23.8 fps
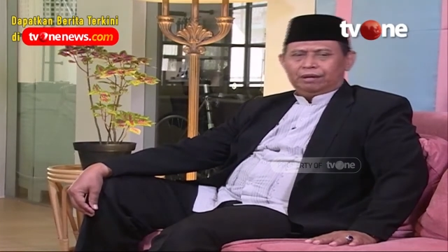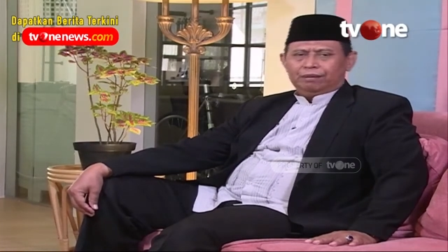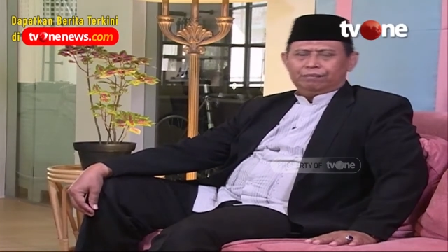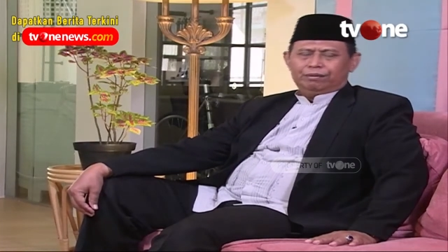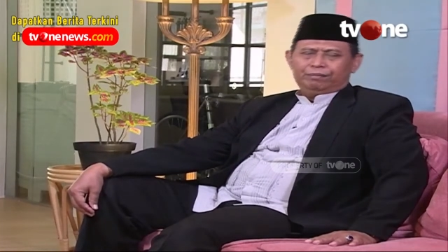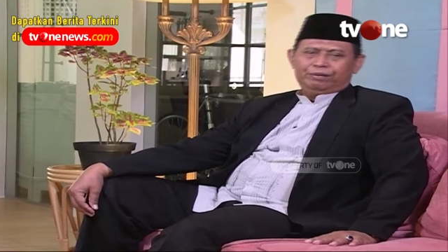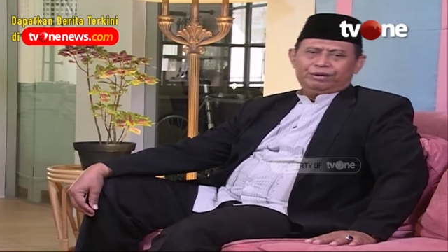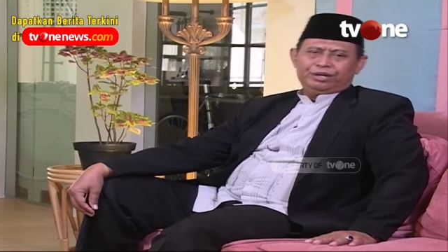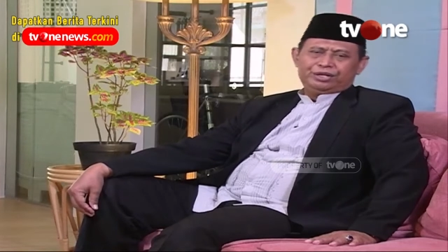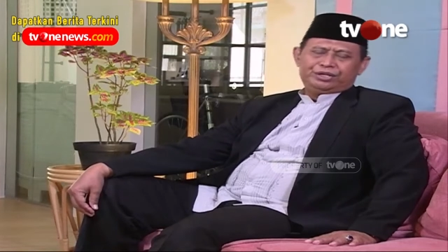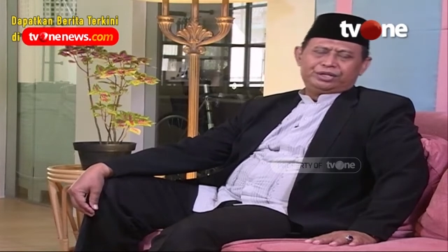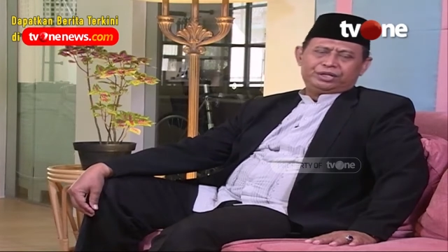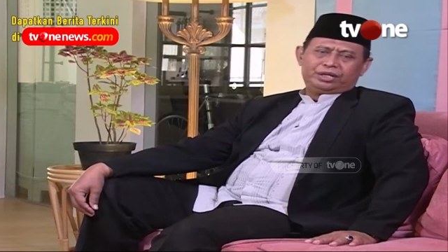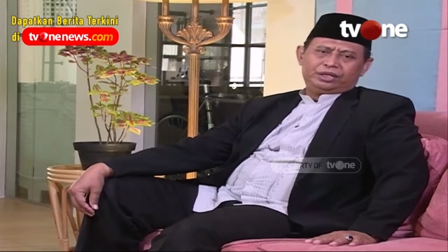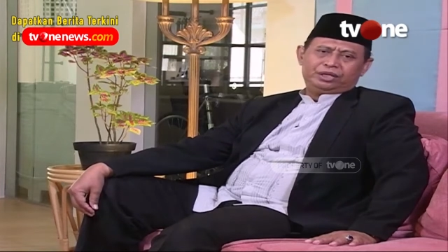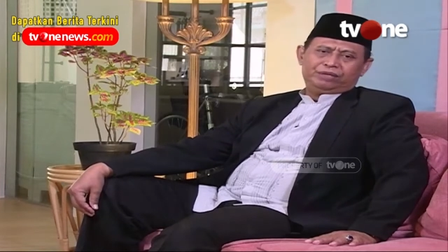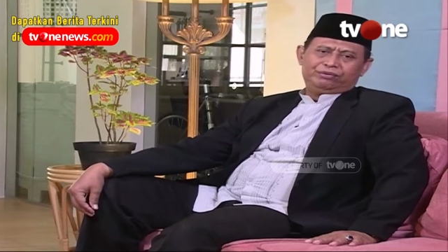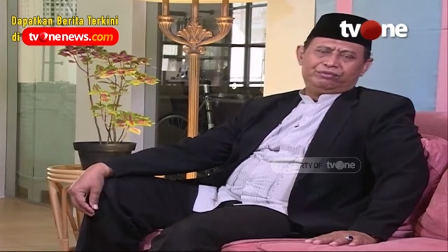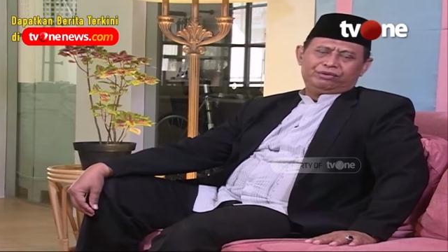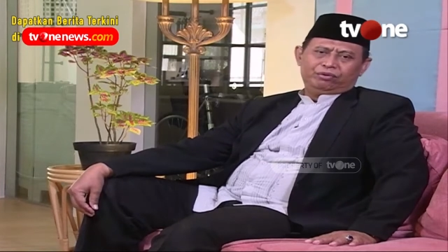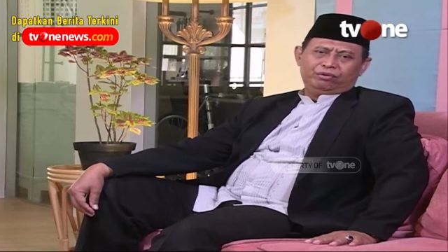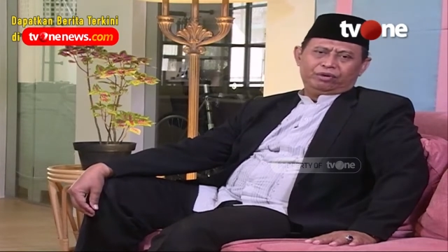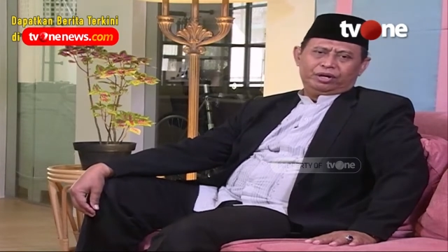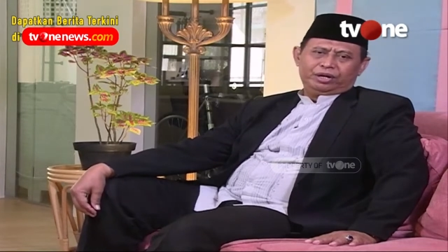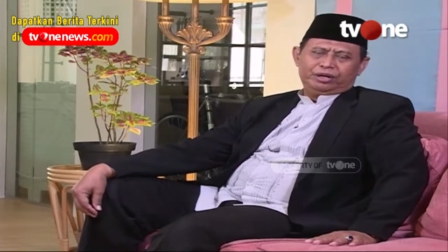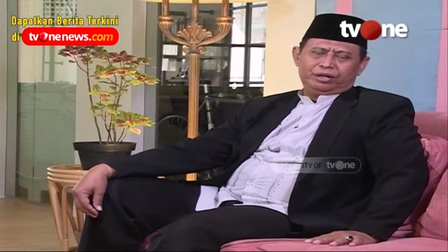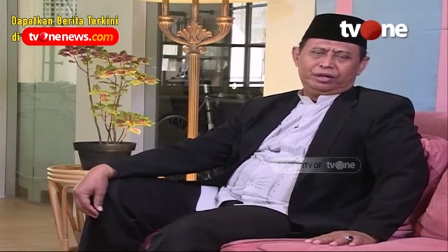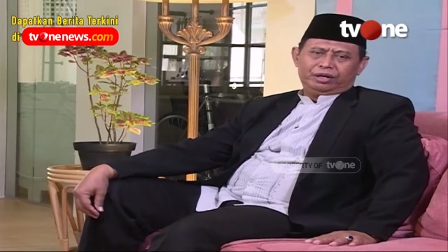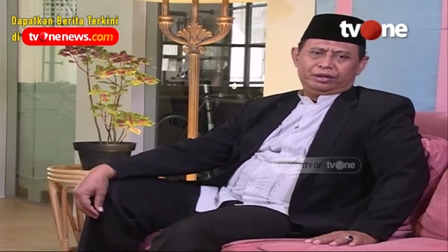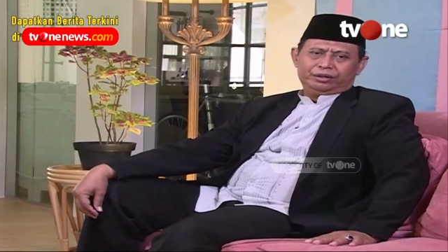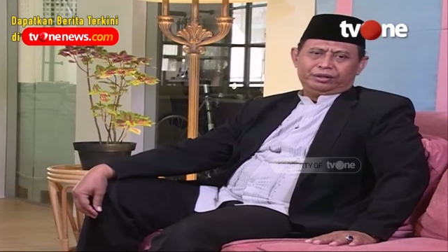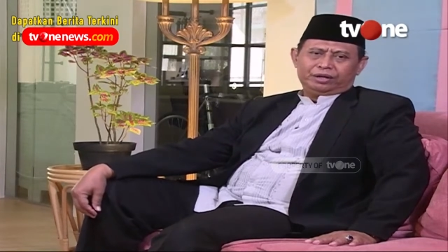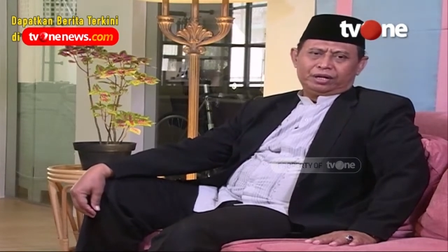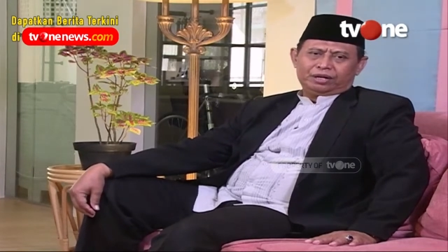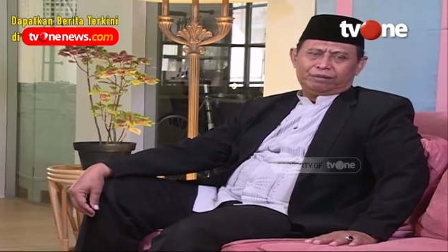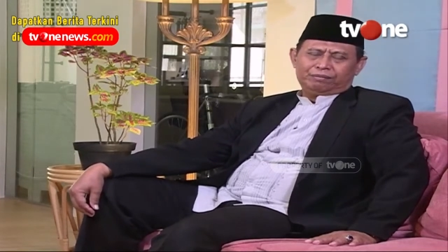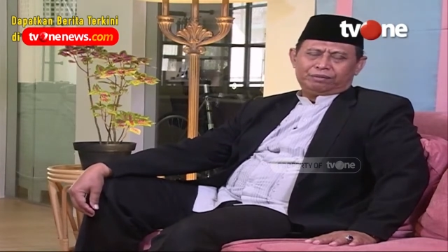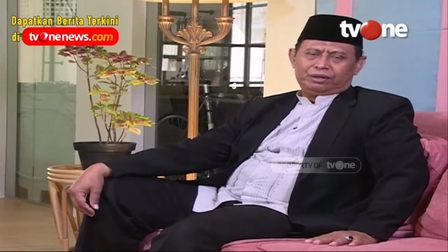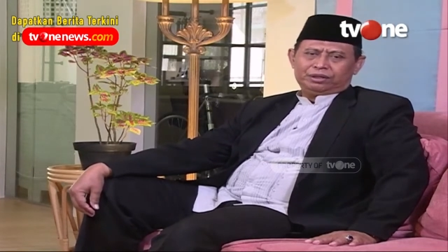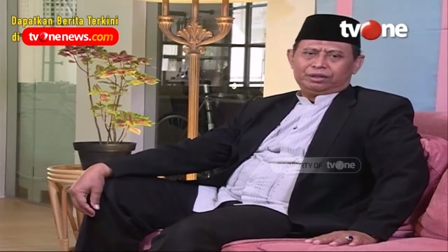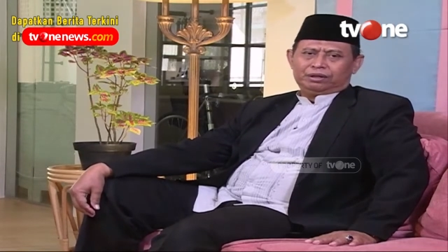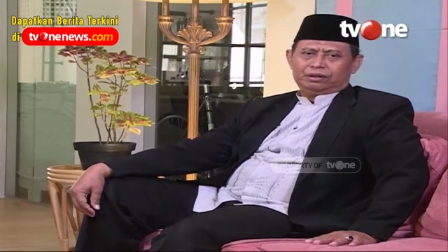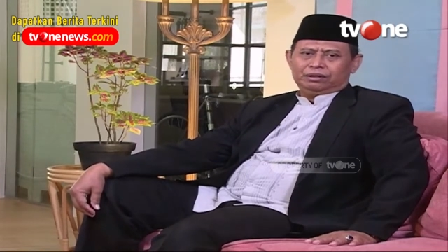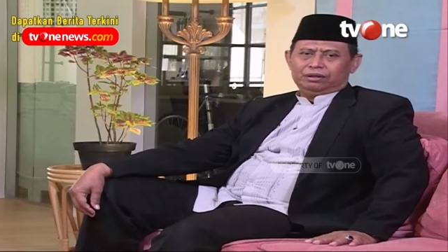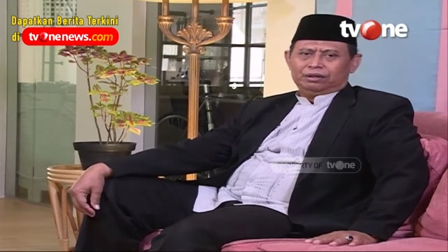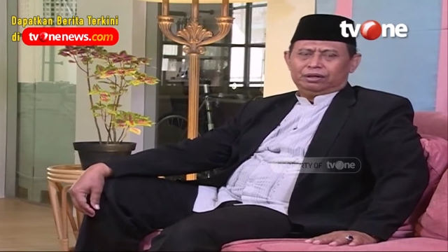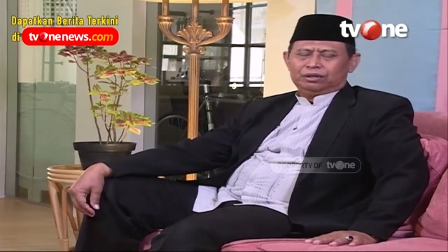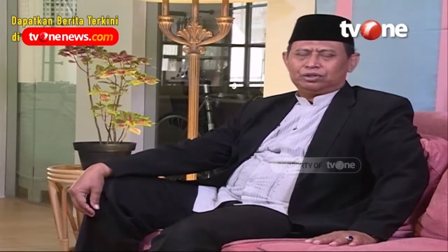Pemirsa TV One yang
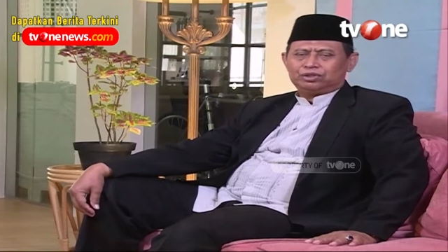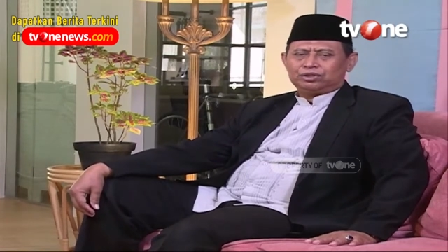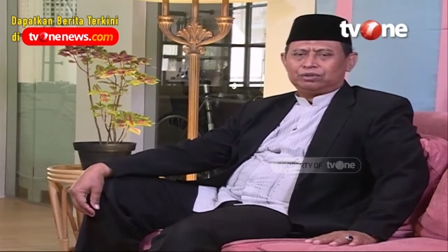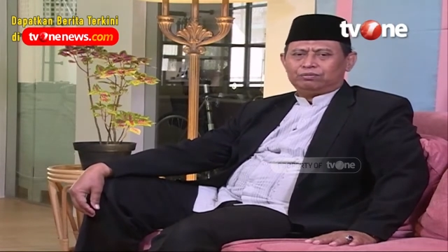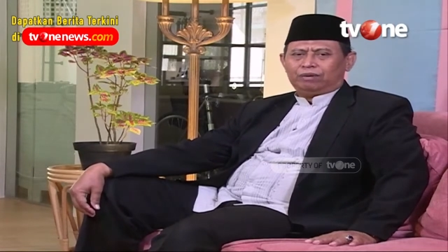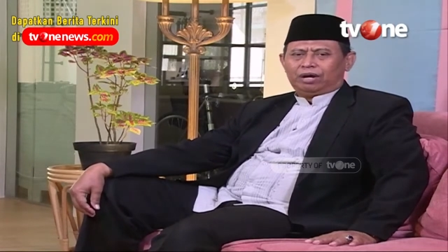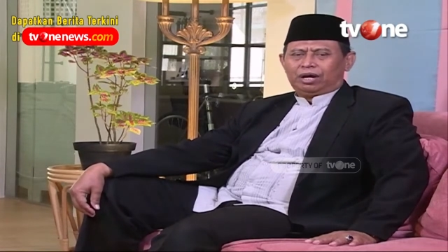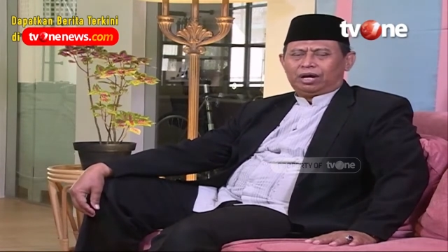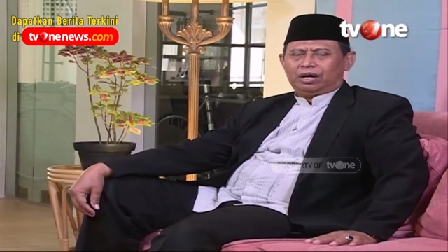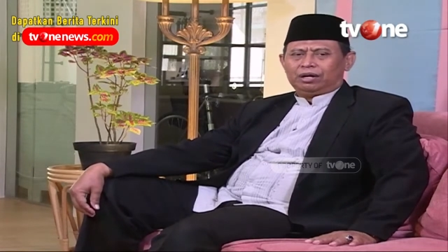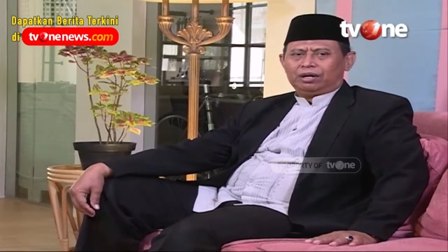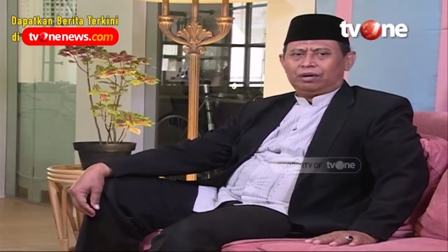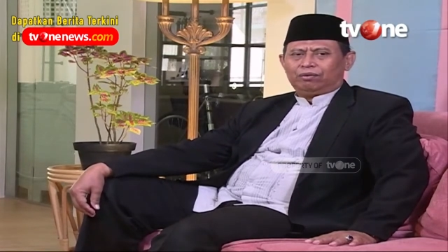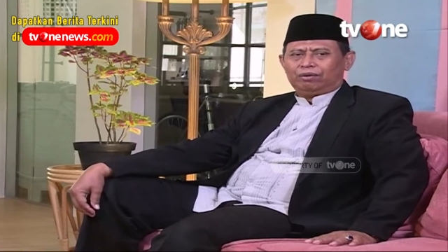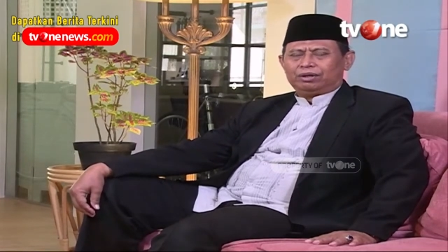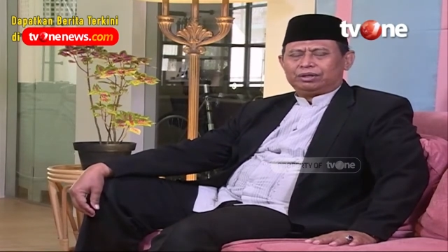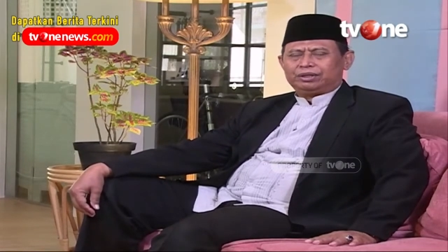dirahmati Allah Subhanahu